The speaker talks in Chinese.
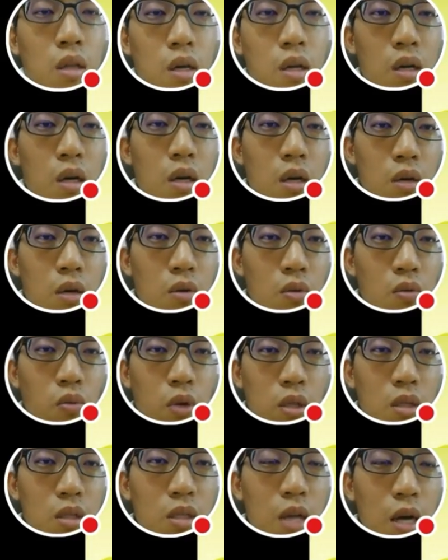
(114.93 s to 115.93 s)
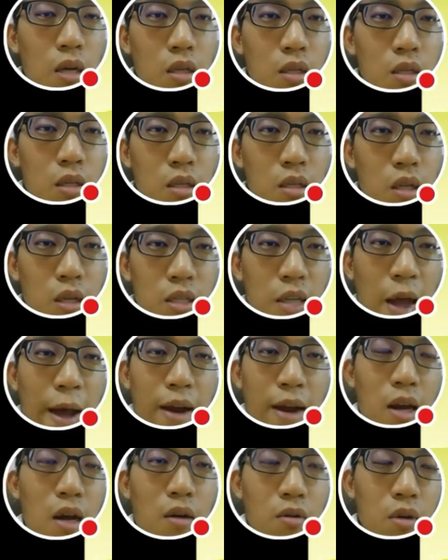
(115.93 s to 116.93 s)
第二个文章的
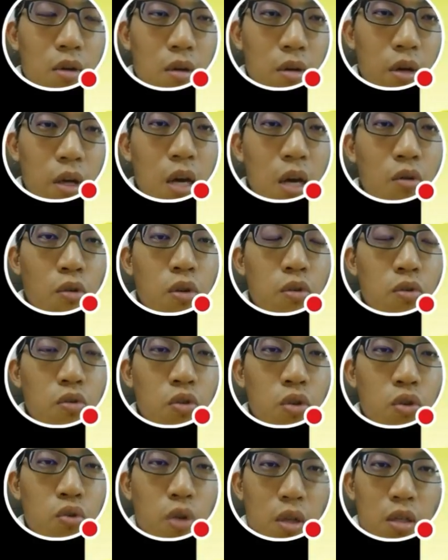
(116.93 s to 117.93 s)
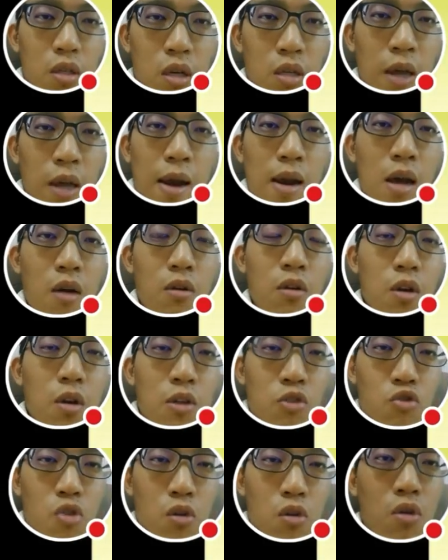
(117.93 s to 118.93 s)
材料，OK，要会选择材料，
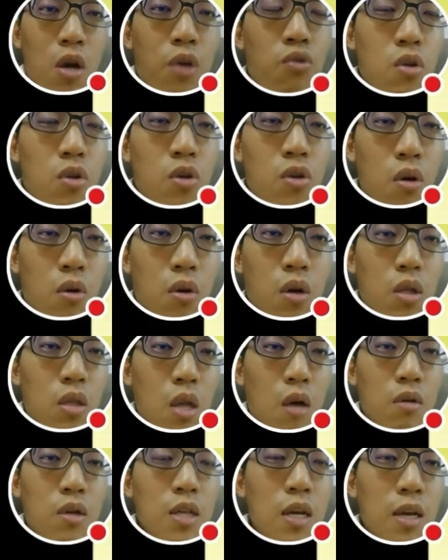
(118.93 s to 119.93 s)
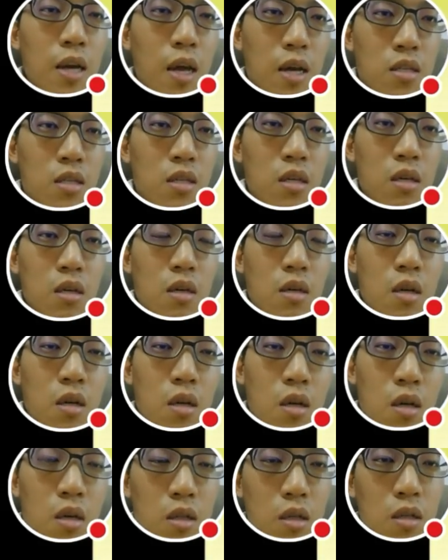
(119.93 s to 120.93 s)
选够要运用，然后呢再累计，
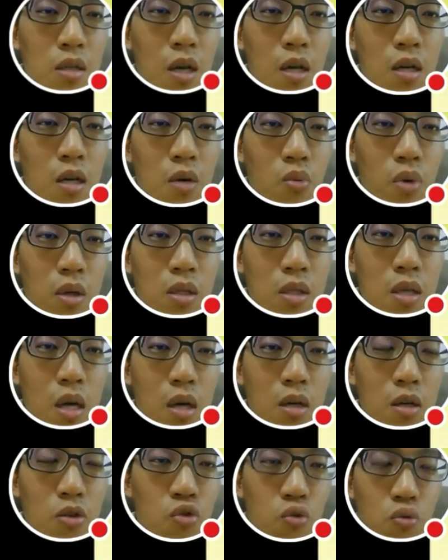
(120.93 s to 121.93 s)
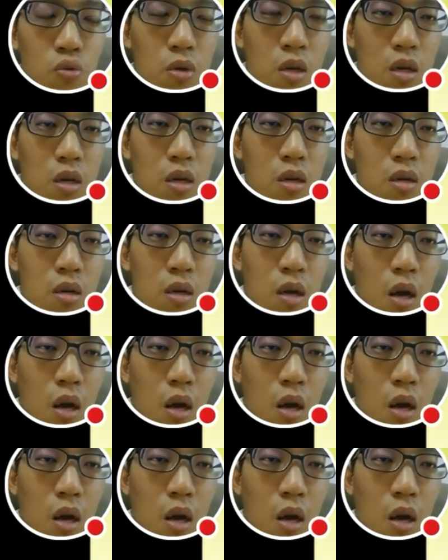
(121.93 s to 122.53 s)
第三呢，文章的主题